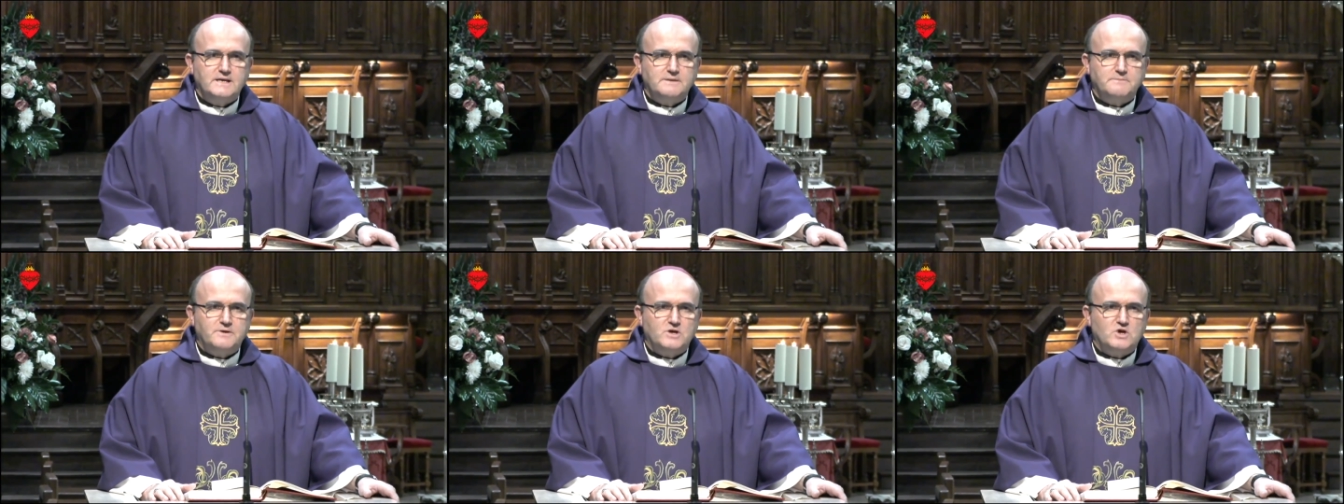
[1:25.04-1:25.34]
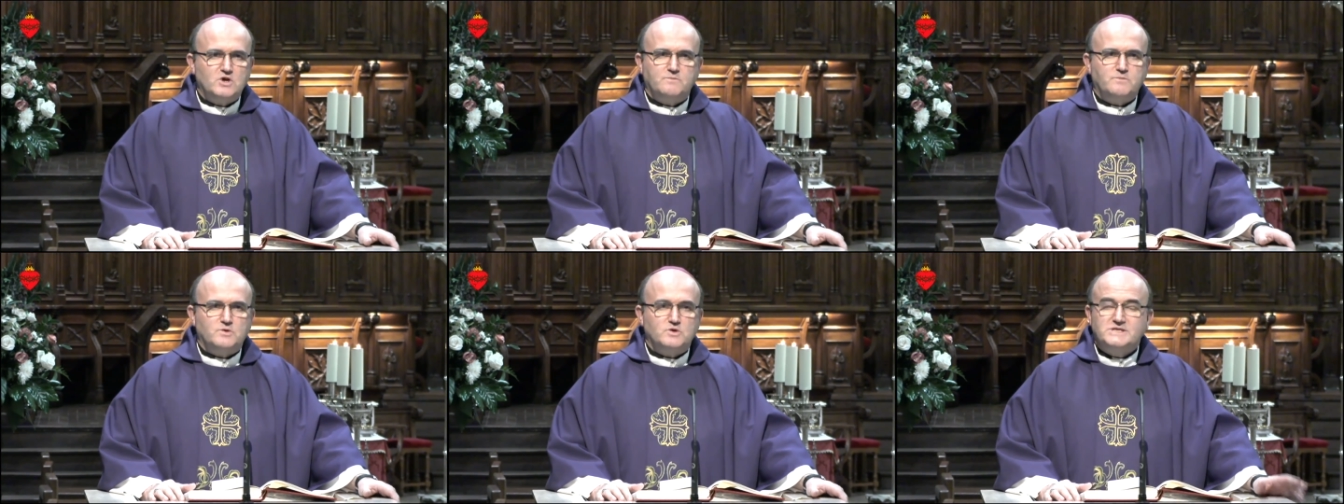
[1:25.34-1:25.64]

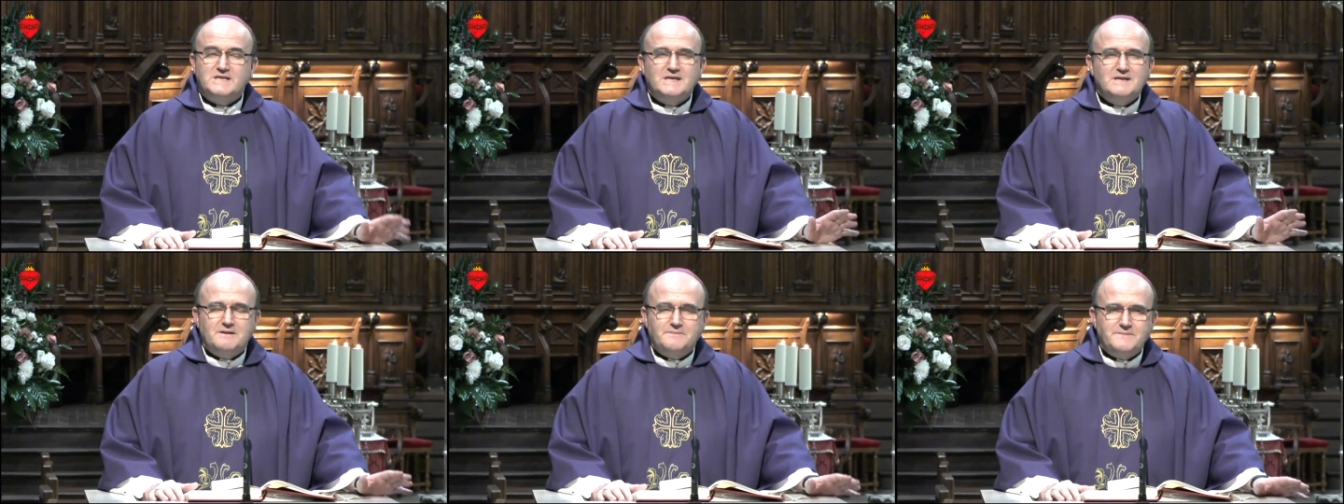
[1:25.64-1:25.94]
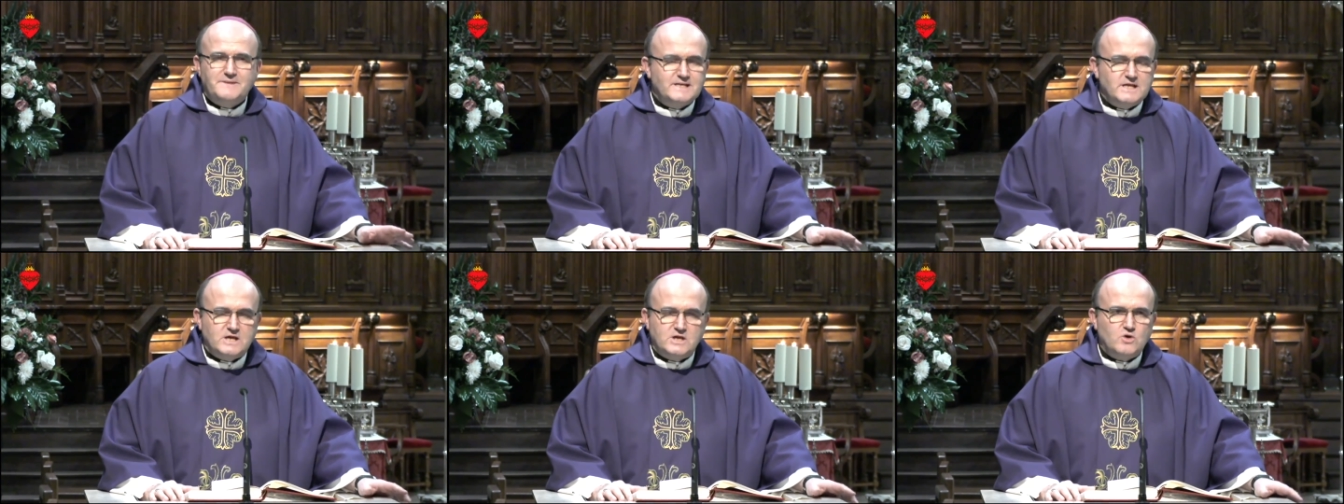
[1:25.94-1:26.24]
pero
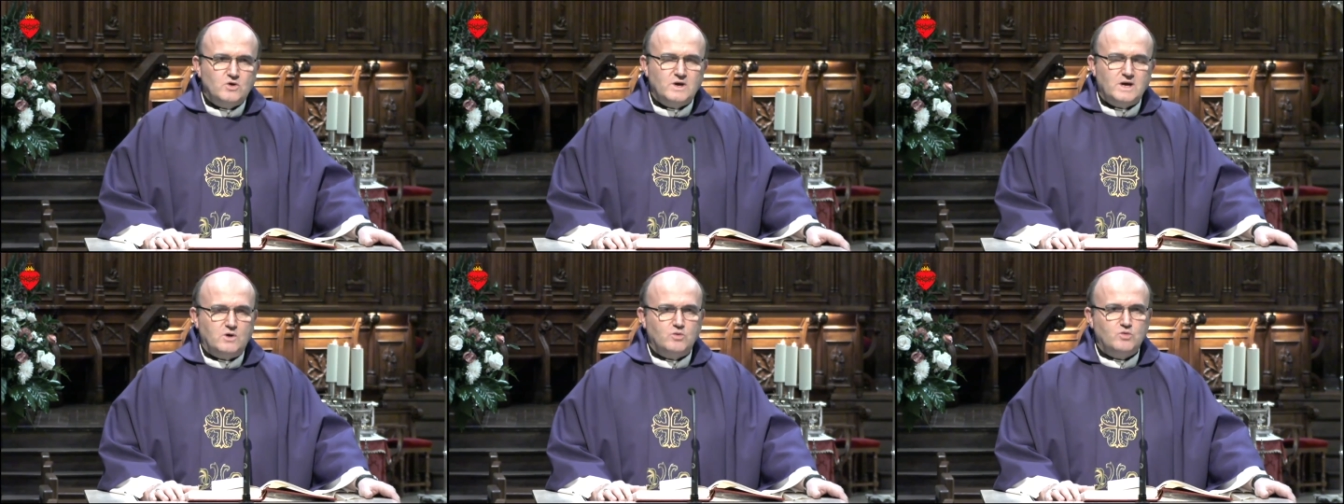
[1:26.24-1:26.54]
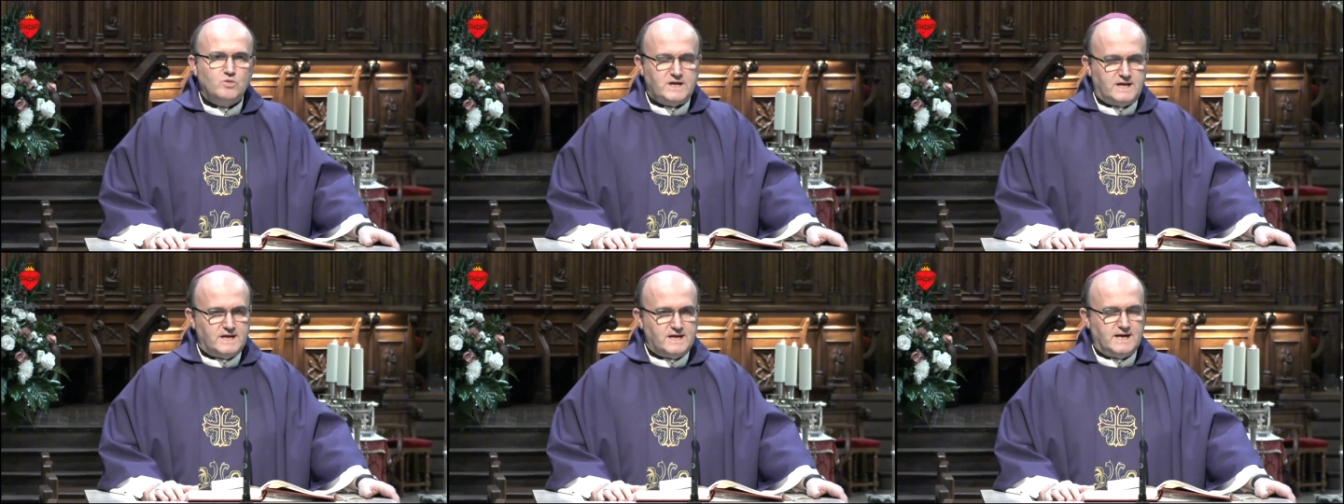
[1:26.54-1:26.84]
posiblemente no la
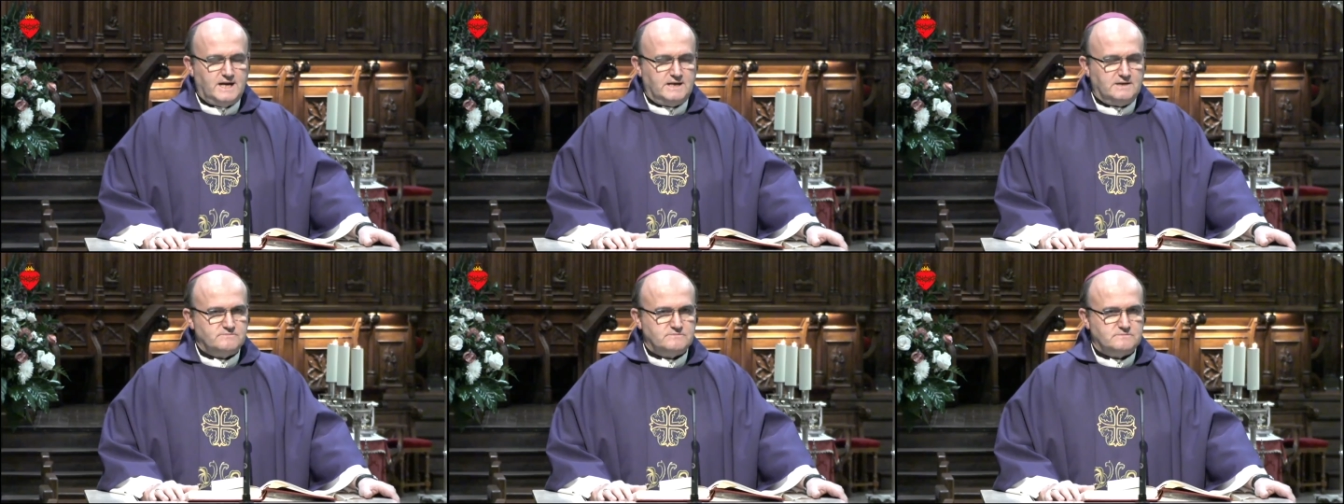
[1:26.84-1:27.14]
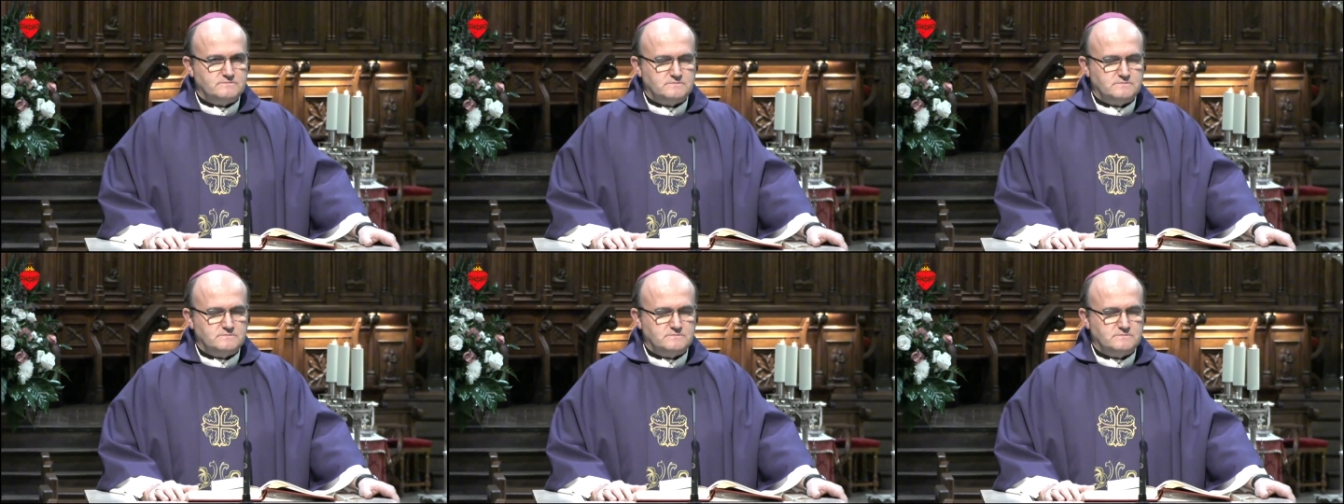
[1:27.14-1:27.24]
única.